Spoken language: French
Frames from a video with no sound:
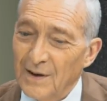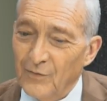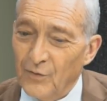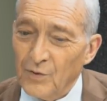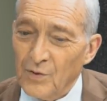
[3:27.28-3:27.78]
Il
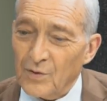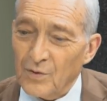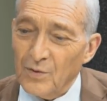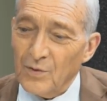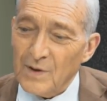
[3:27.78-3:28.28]
faut donc
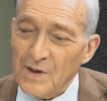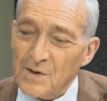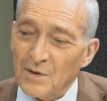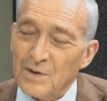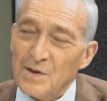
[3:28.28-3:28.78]
qu'eux,
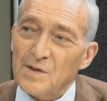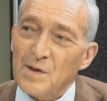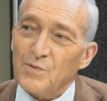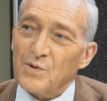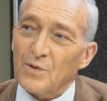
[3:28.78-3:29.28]
ils
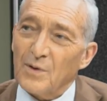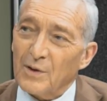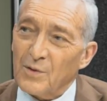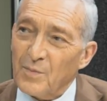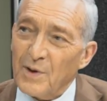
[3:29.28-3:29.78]
anticipent ce que
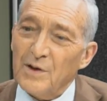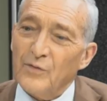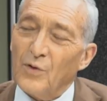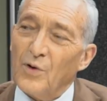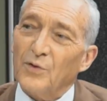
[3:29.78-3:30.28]
les compagnies
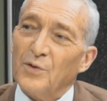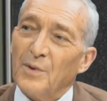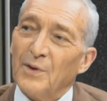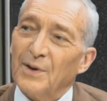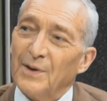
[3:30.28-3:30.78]
vont leur
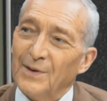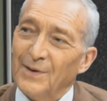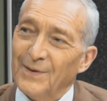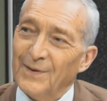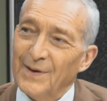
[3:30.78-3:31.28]
demander.
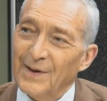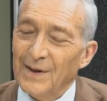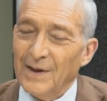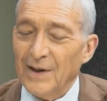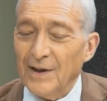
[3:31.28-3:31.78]

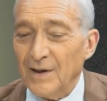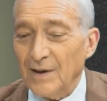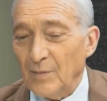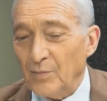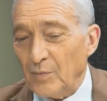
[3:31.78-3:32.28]

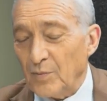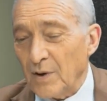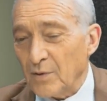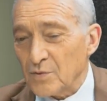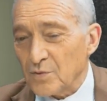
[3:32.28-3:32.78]
Et, puis pour
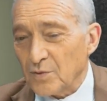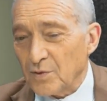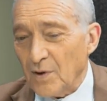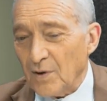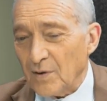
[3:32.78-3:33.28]
un
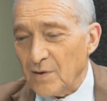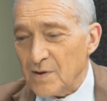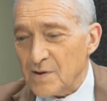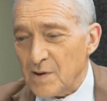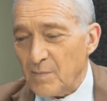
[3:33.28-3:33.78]
constructeur,
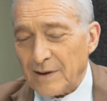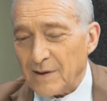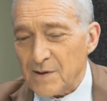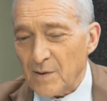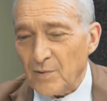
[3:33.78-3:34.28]
c'est pas
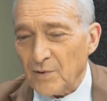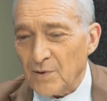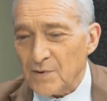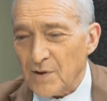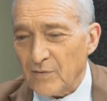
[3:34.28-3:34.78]
très
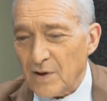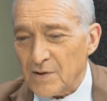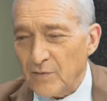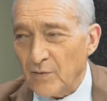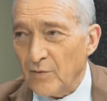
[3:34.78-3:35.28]
important de savoir
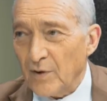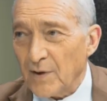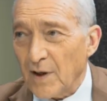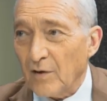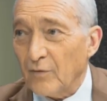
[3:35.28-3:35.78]
s'ils vont
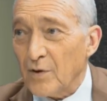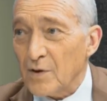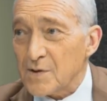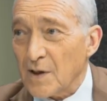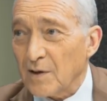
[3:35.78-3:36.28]
vendre à Air
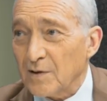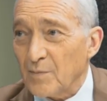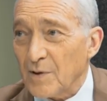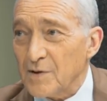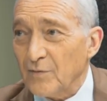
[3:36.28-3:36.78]
France, à Cathay
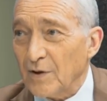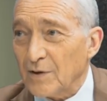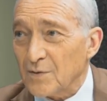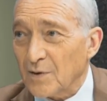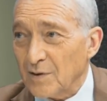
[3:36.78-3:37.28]

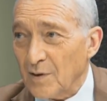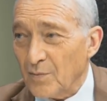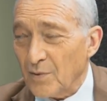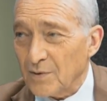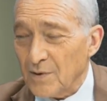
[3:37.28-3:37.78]
Pacific. Ce qui est
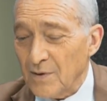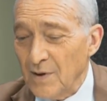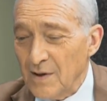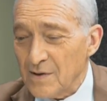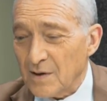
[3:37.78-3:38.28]
important,
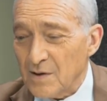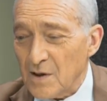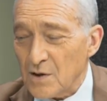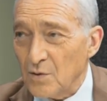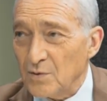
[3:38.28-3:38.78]
c'est qu'ils
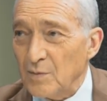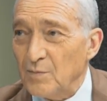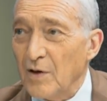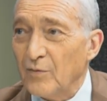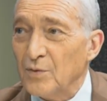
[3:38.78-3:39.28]
sachent le type
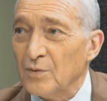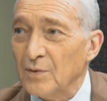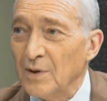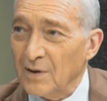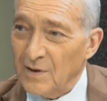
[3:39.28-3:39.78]
d'avion
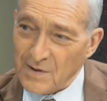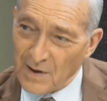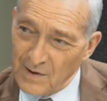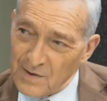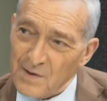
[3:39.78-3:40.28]
qui
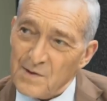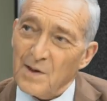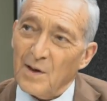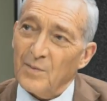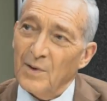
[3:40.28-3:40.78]
sera
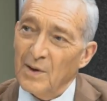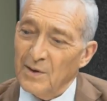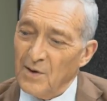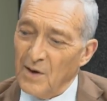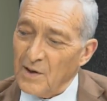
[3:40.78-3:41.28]
nécessaire
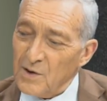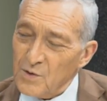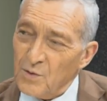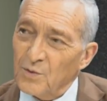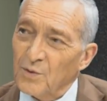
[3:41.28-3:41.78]
dans la
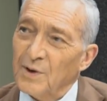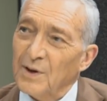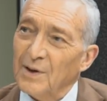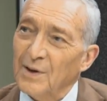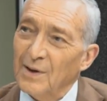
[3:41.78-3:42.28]
région
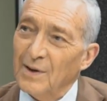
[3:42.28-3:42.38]
donnée